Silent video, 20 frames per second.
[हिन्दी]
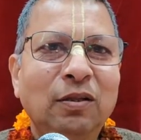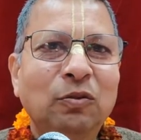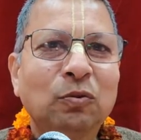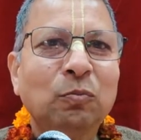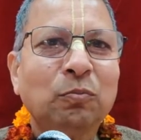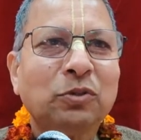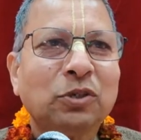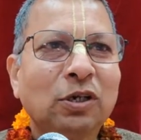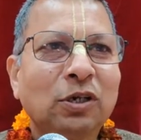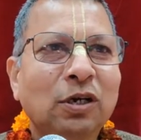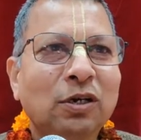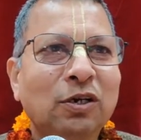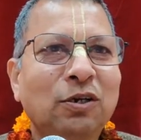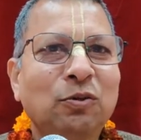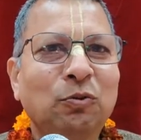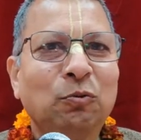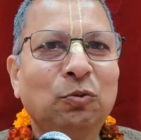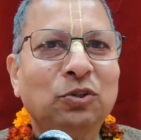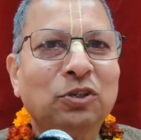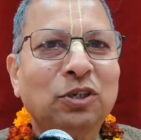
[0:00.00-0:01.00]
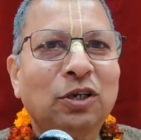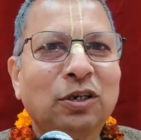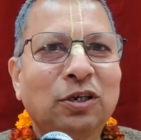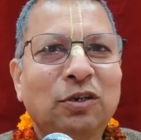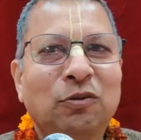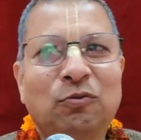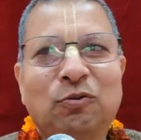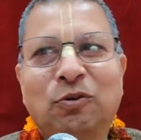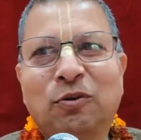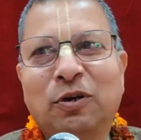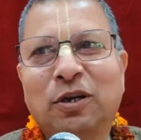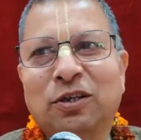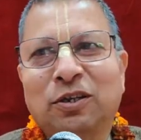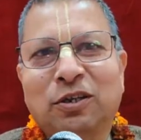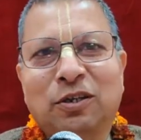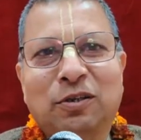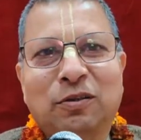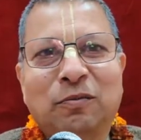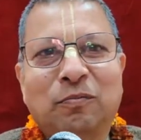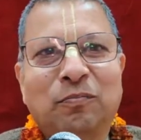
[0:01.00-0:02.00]
तुम क्या कर रही गुस्सा कर रहे हो उन्होंने राजा
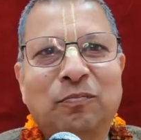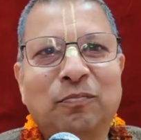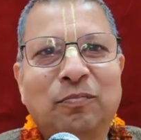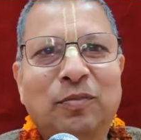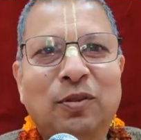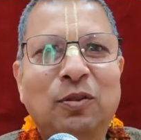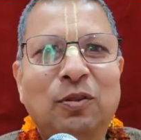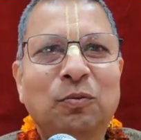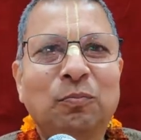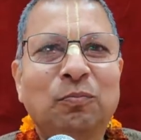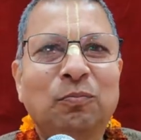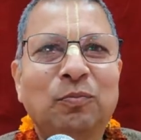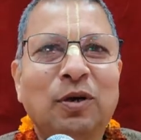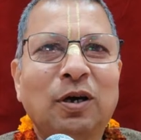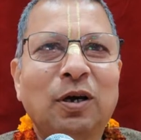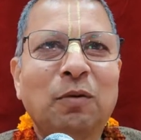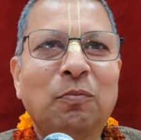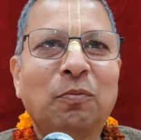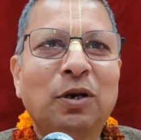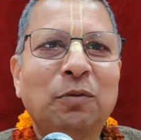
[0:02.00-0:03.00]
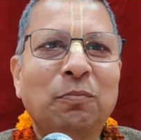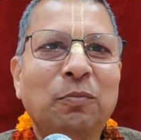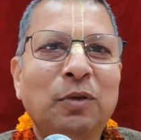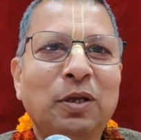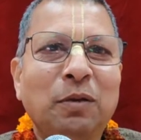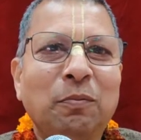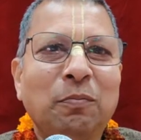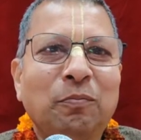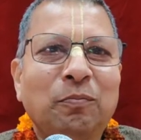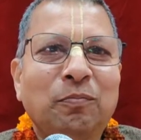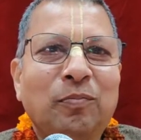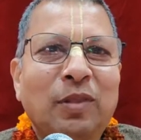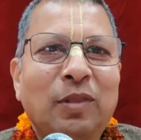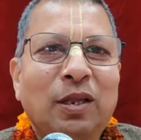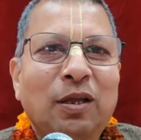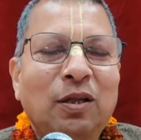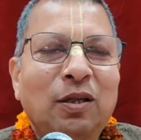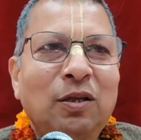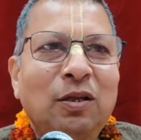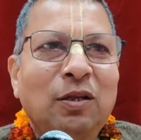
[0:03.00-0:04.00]
ने तुम हर बार मेरी
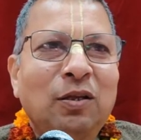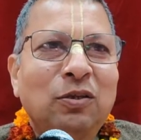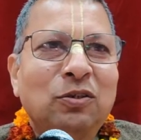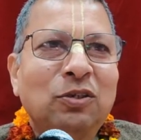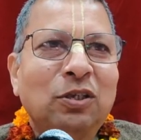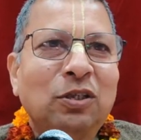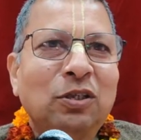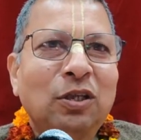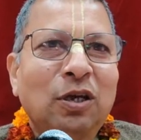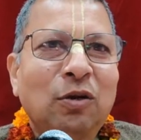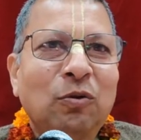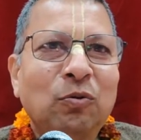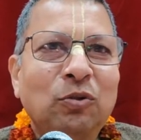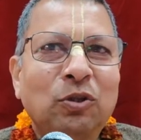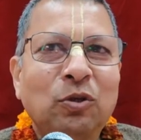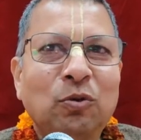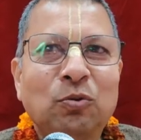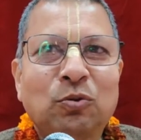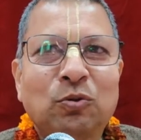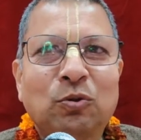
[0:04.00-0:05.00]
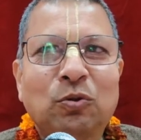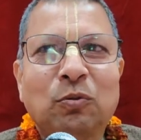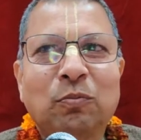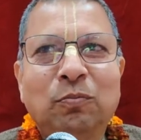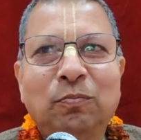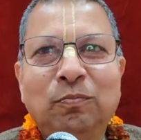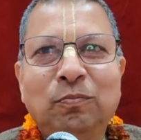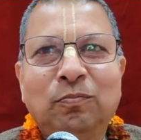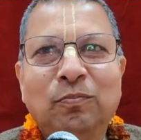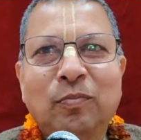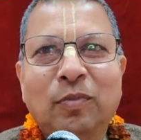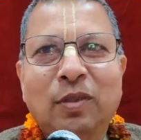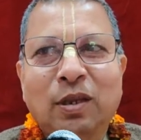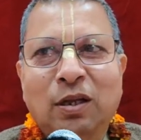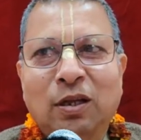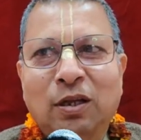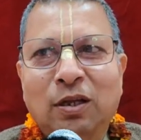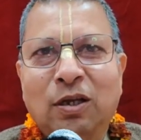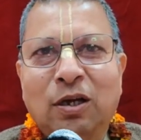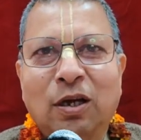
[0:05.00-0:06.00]
संतान होते और उसको तुम
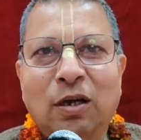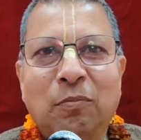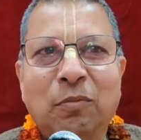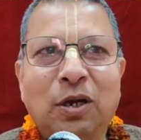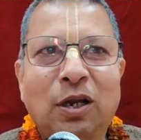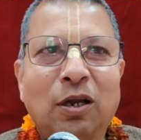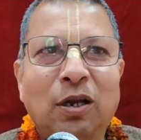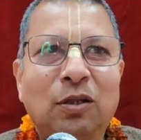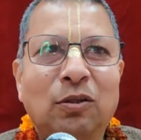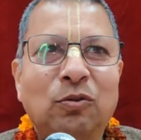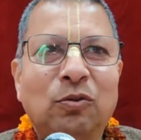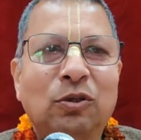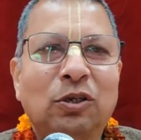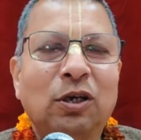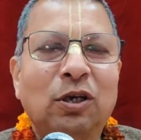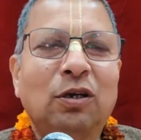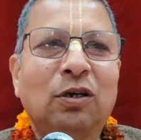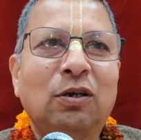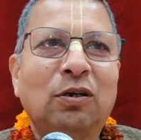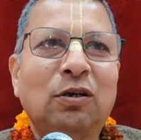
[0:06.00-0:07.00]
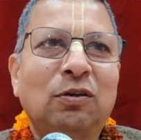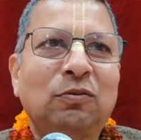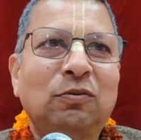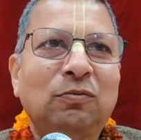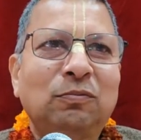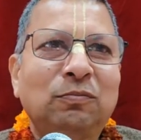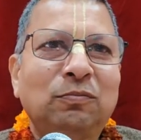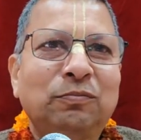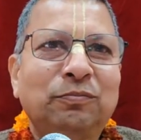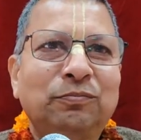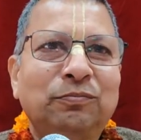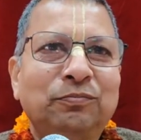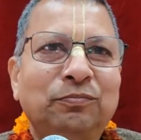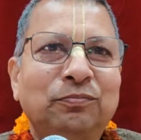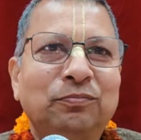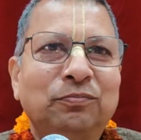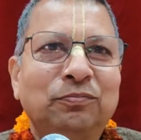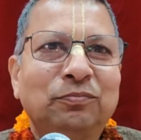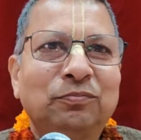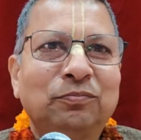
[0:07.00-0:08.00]
गंगा में डालाती हो क्या कर रही
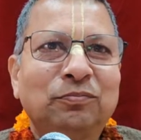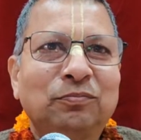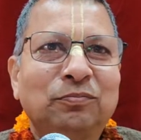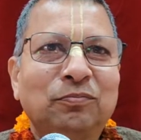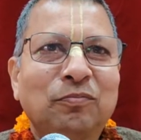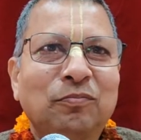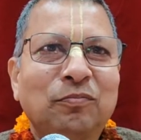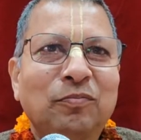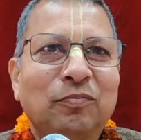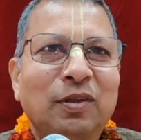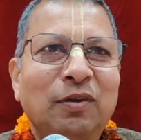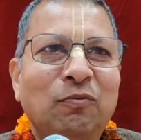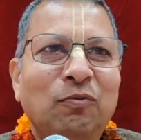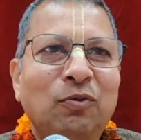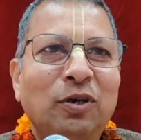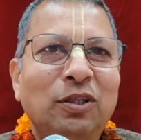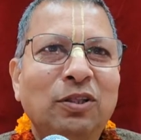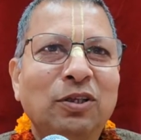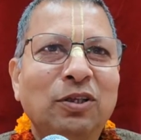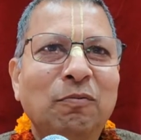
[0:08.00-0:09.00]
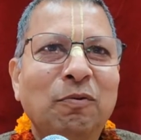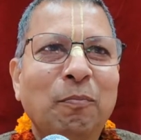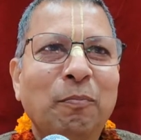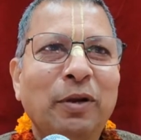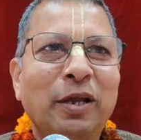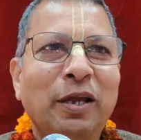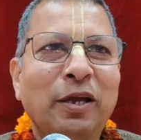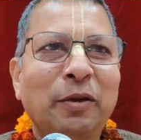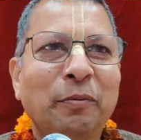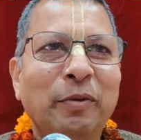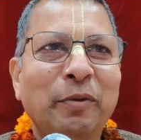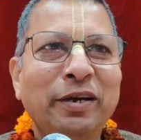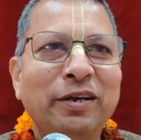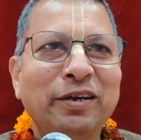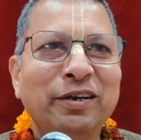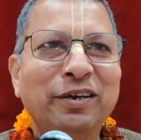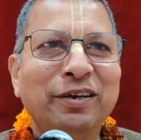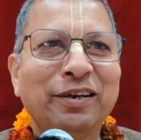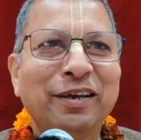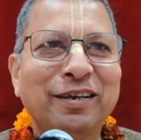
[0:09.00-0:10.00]
हो वो कहते हैं अब अपना
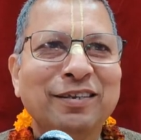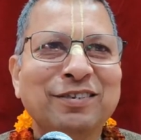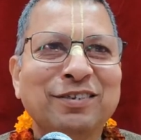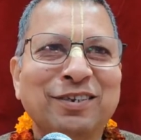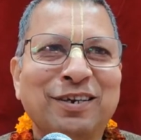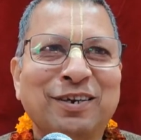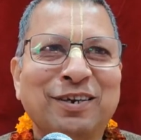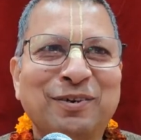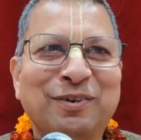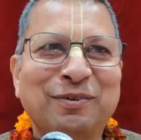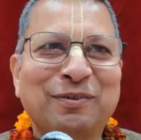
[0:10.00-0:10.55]
एग्रीमेंट कैंसिल